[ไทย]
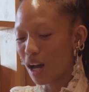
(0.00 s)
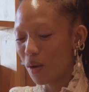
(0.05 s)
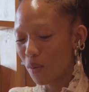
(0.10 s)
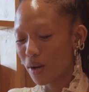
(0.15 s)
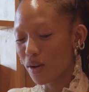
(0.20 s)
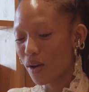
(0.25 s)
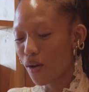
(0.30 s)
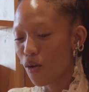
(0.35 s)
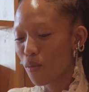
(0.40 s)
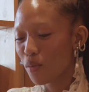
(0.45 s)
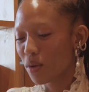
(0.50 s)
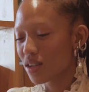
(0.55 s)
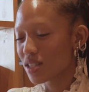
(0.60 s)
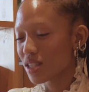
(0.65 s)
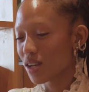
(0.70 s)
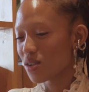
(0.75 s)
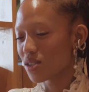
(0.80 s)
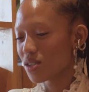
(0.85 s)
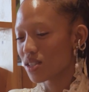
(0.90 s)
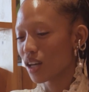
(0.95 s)
I went home
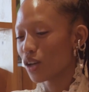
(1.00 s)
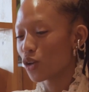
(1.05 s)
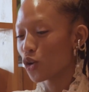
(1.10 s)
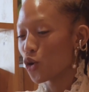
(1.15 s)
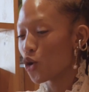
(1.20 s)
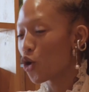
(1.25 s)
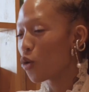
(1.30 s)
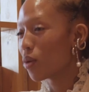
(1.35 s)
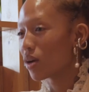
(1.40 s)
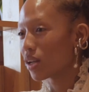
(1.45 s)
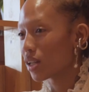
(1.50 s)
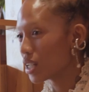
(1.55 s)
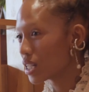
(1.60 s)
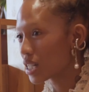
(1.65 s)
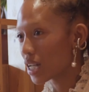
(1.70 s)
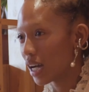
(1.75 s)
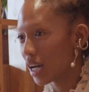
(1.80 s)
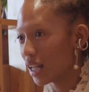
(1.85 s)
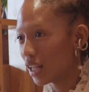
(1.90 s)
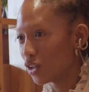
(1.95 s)
because I was like nobody
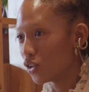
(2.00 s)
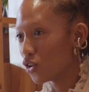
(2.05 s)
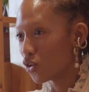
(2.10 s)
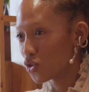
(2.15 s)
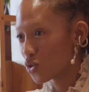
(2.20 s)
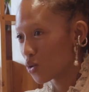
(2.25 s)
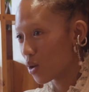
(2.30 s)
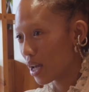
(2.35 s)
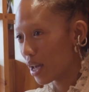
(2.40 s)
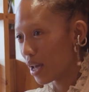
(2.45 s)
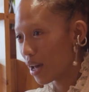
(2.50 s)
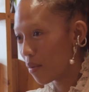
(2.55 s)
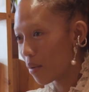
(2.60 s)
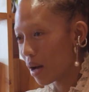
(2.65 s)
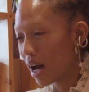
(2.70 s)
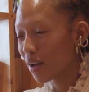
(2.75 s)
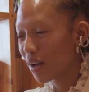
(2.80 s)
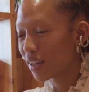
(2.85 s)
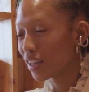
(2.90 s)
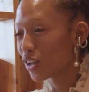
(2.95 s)
in Thailand knows who I am
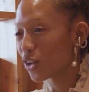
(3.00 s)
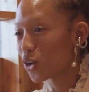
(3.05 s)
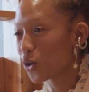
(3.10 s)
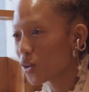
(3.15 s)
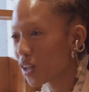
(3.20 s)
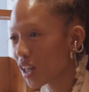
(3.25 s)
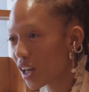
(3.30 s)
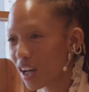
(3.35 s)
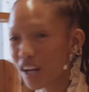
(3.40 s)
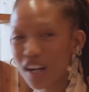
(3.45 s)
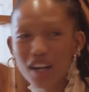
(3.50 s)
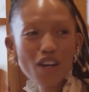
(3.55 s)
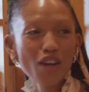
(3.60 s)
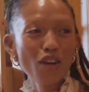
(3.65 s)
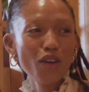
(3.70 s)
I can go there